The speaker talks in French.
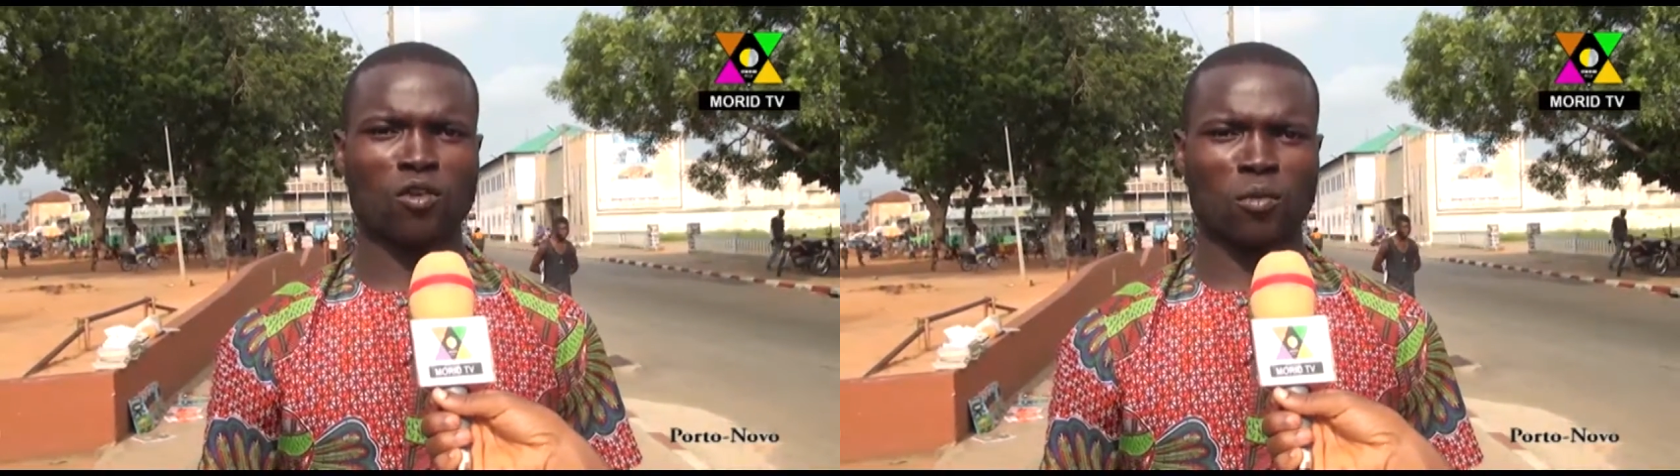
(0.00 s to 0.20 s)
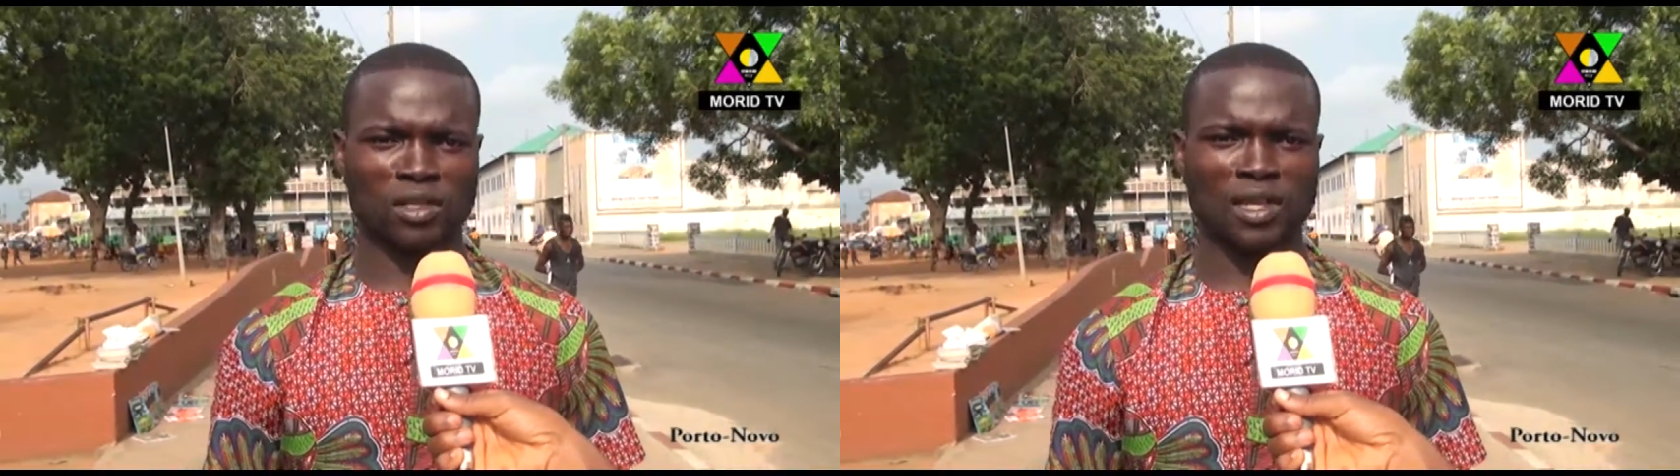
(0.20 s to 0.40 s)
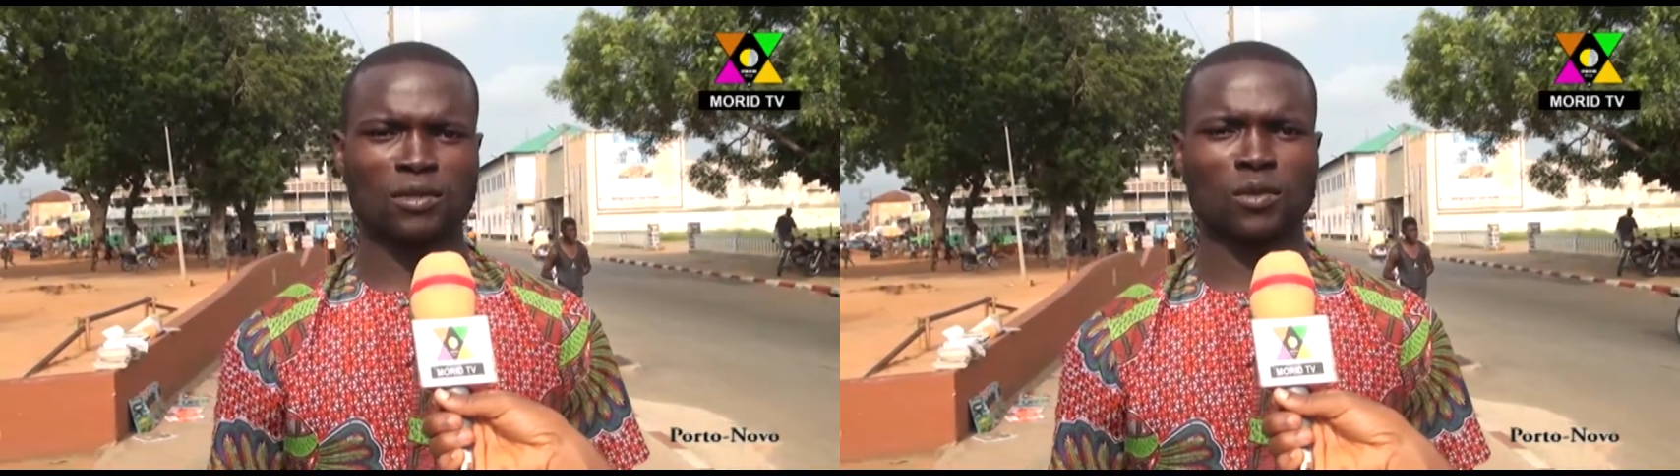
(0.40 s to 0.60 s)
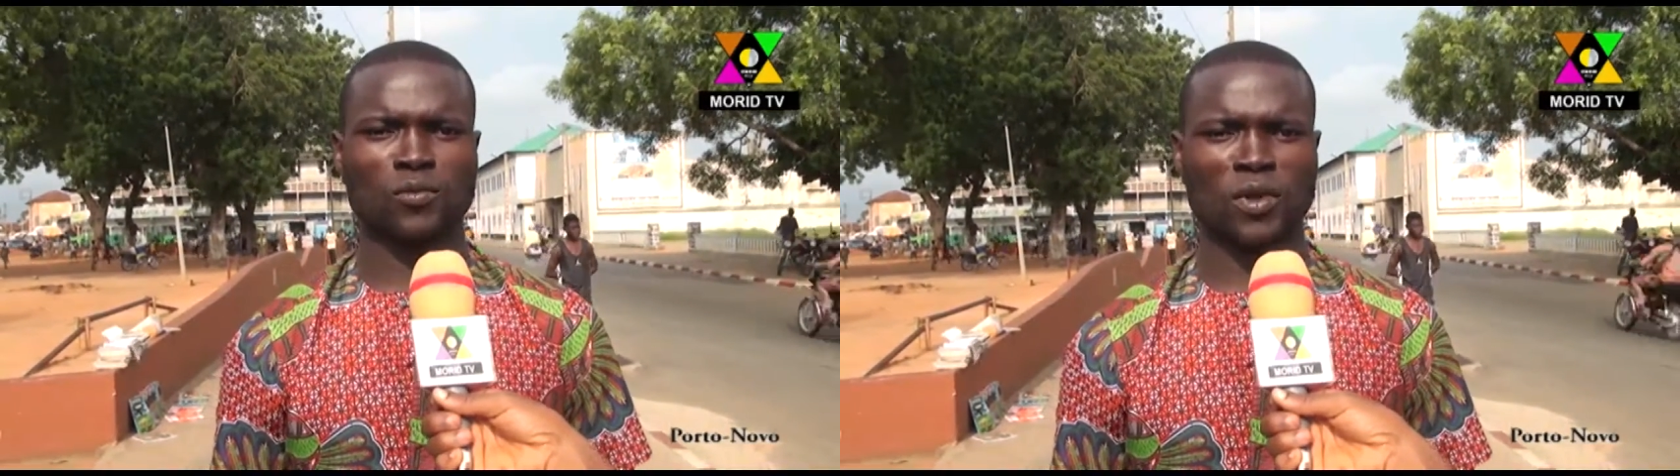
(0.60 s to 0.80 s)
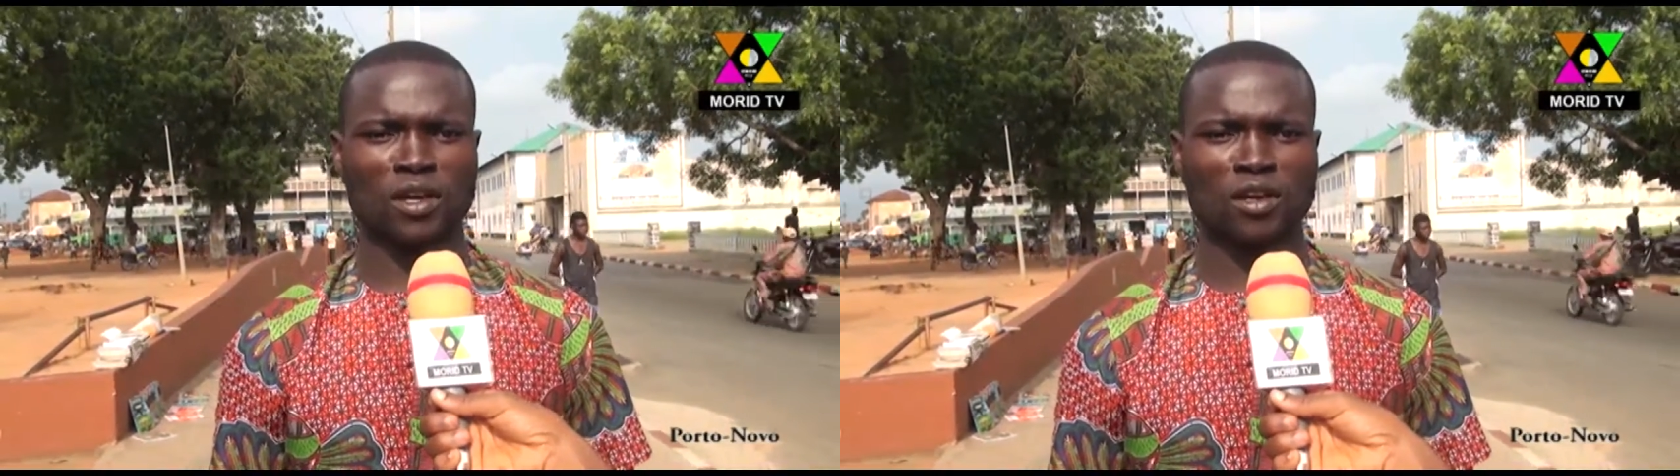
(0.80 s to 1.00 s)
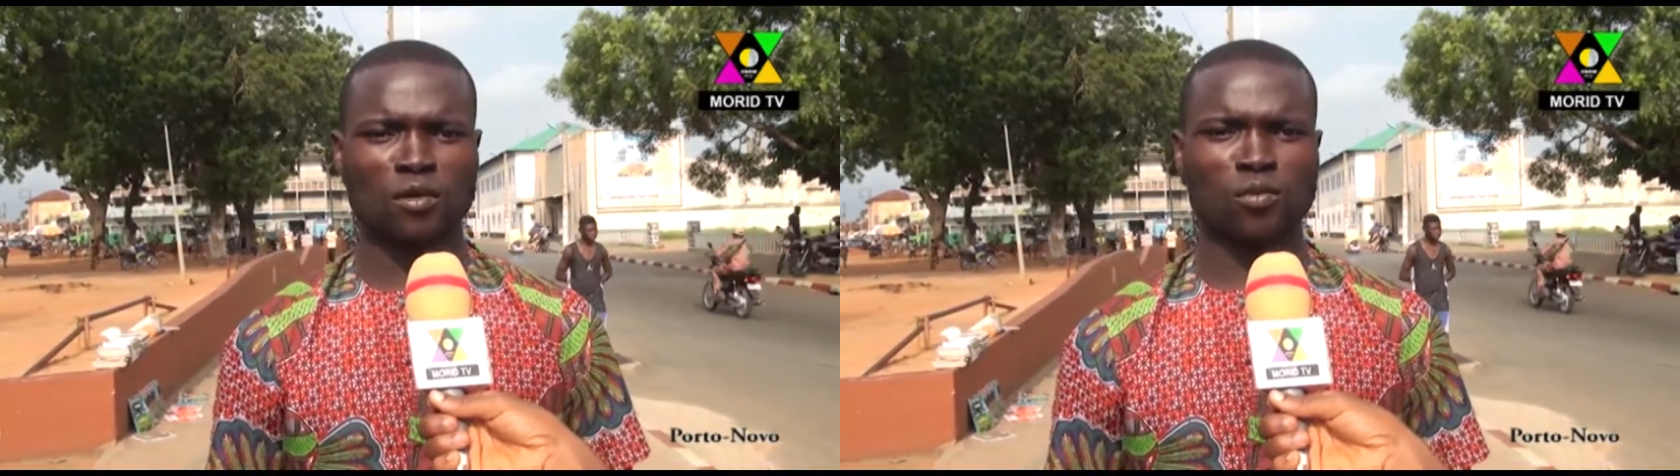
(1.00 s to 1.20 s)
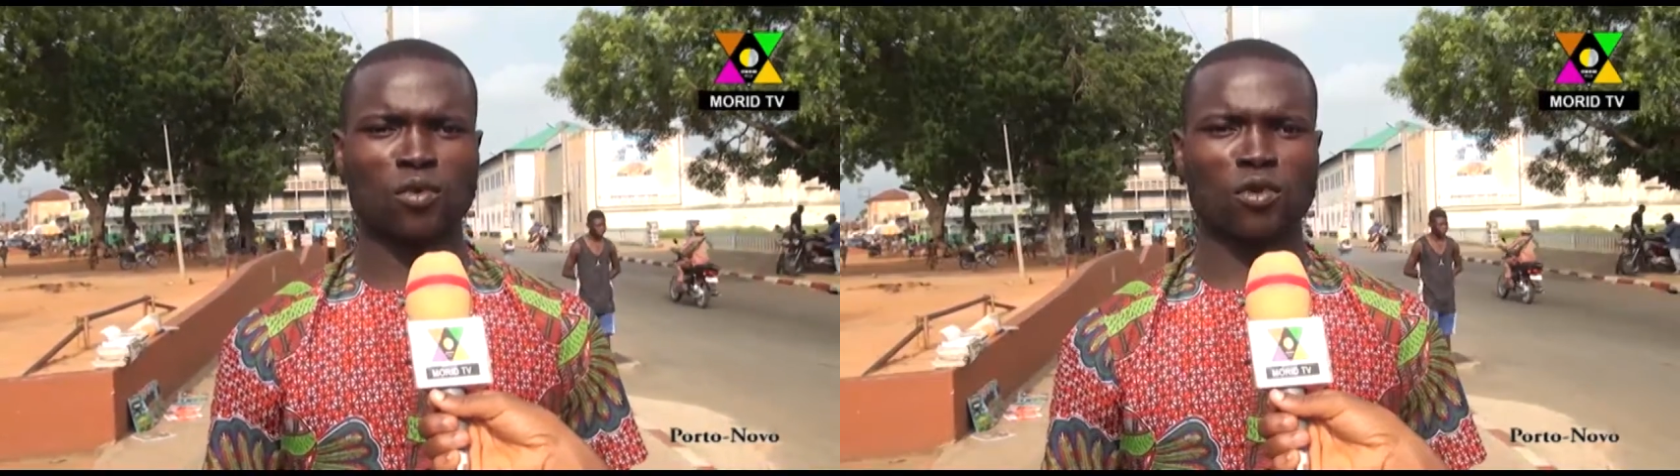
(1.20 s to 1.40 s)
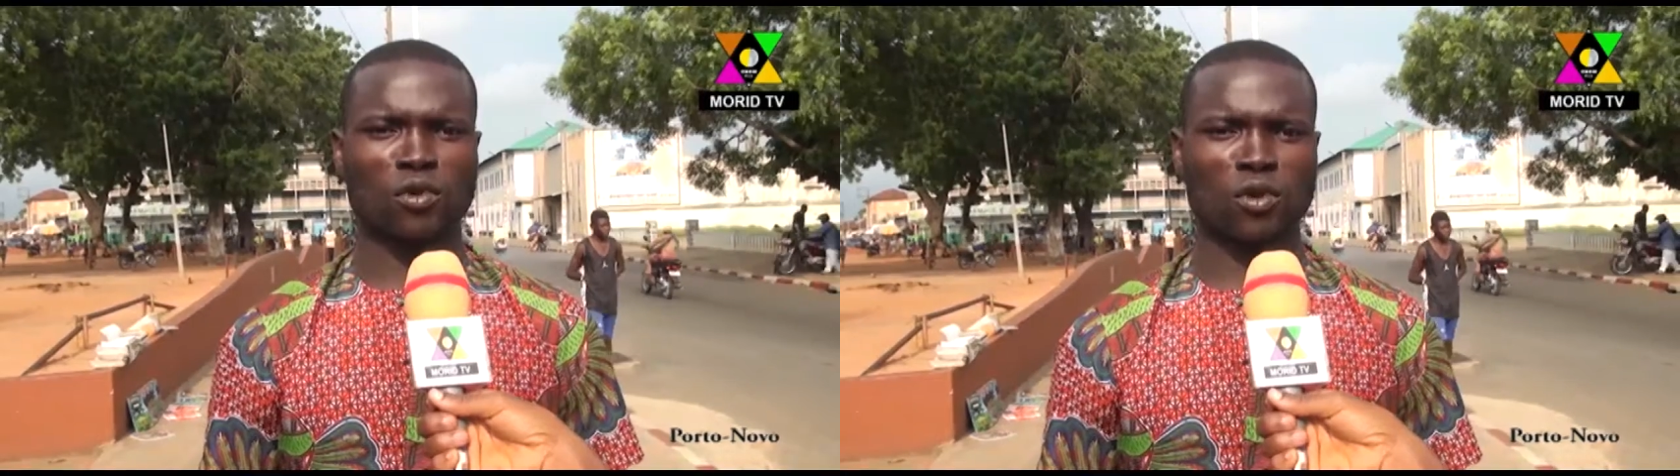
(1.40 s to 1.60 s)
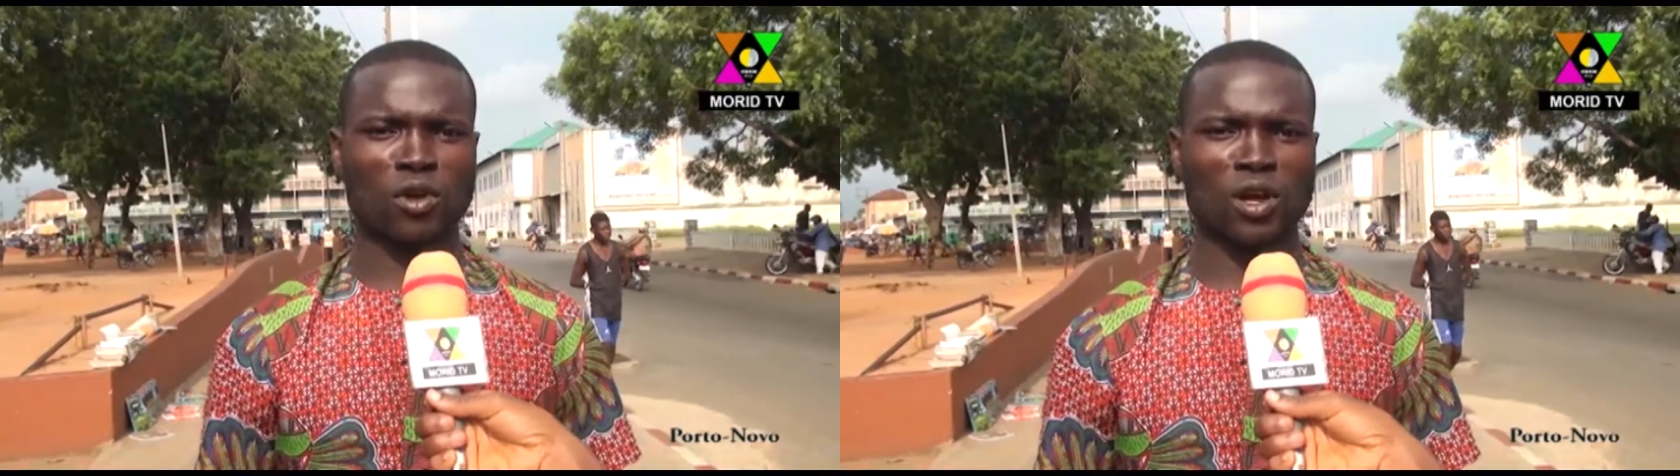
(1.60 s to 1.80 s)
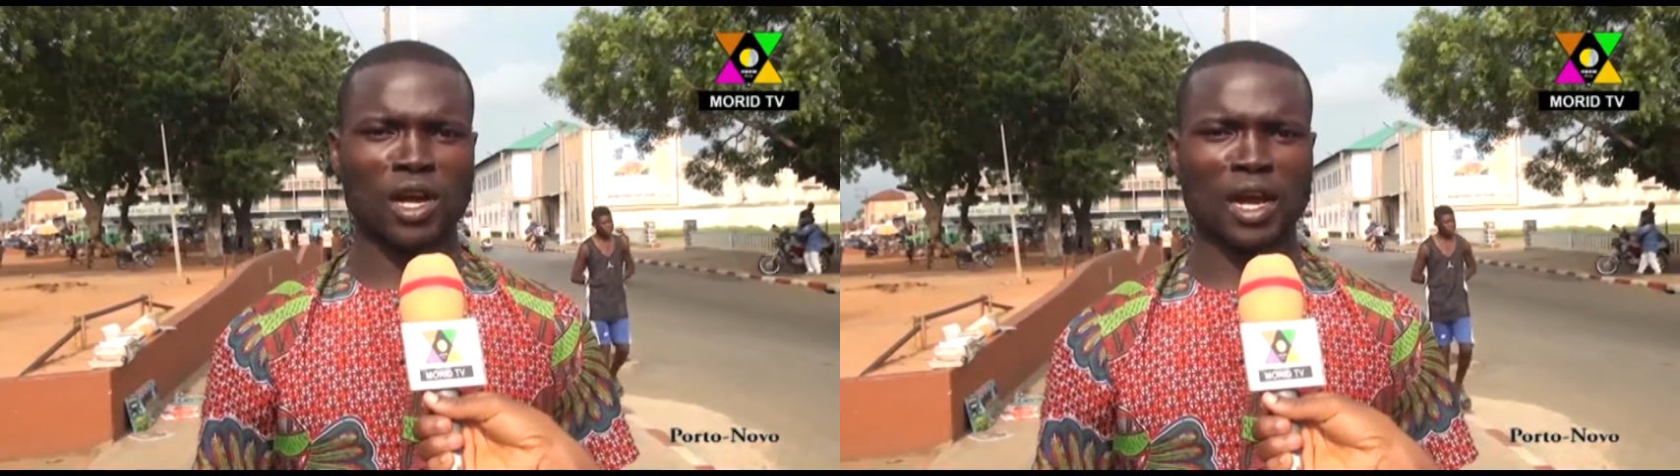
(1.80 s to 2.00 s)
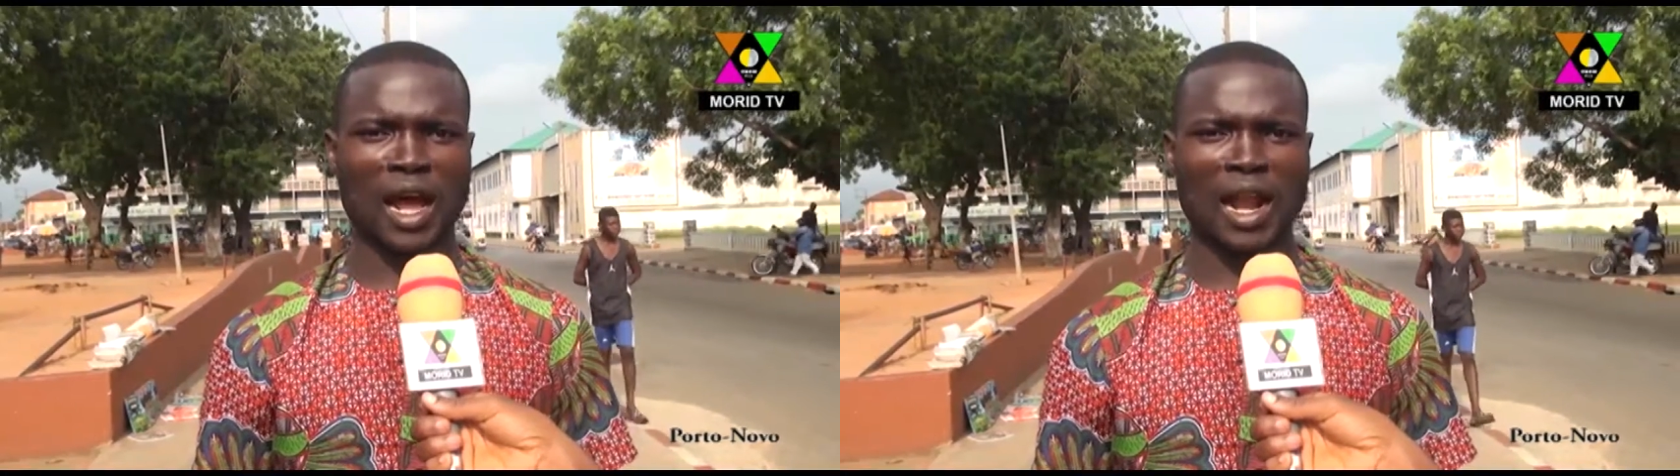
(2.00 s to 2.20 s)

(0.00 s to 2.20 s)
comment ça se fait pour que euh,